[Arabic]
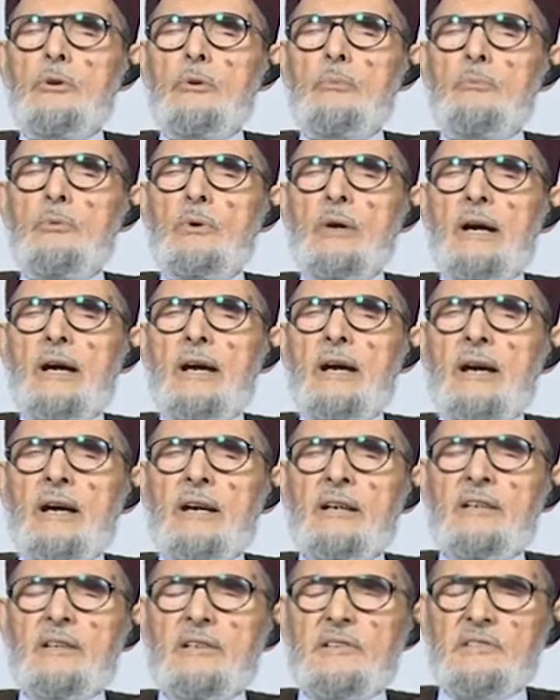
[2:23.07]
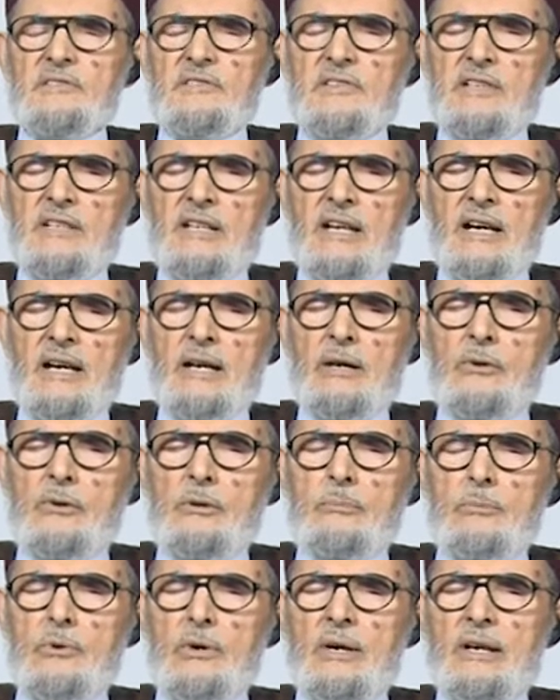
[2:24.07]
ويبوا آخر صناعة
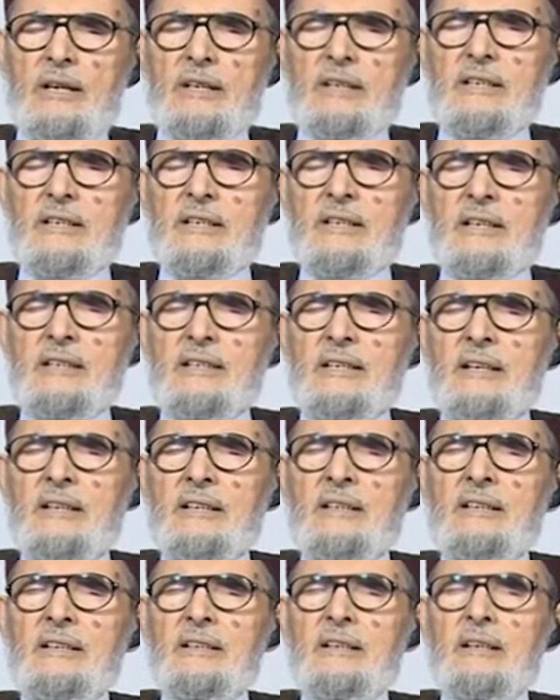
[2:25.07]
ويبوا آخر كذا